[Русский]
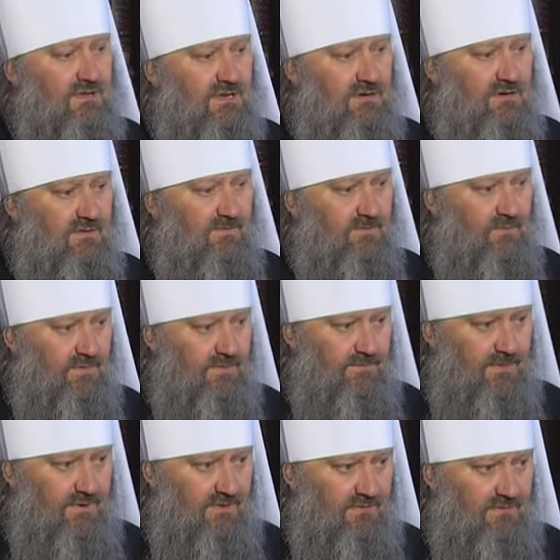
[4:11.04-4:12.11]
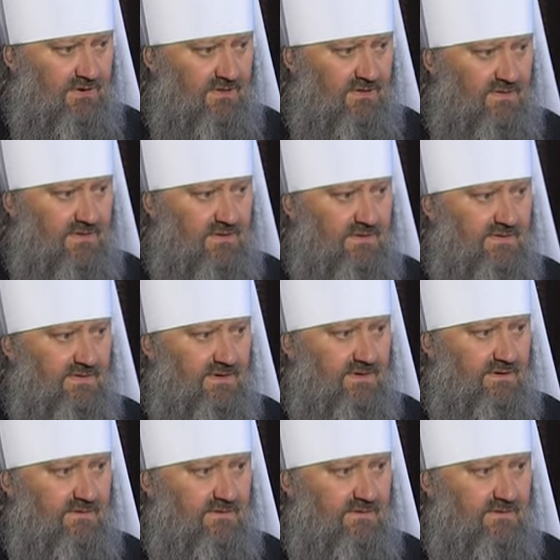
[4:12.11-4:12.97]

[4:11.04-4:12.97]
Господь преобразился.